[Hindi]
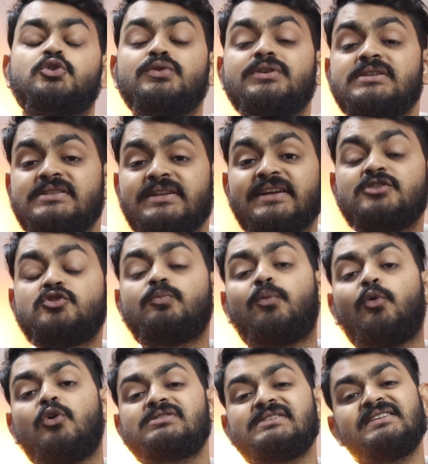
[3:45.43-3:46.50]
तो इस तरह की जो
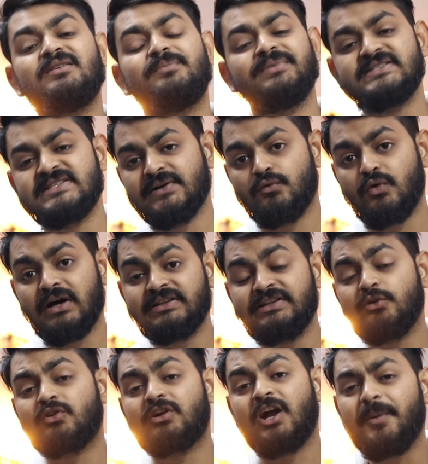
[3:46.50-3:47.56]
बहुत सारी कंपनीज है वो
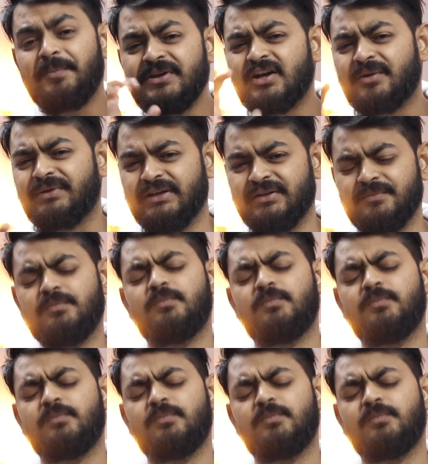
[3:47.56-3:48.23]
आती है और कभी कभी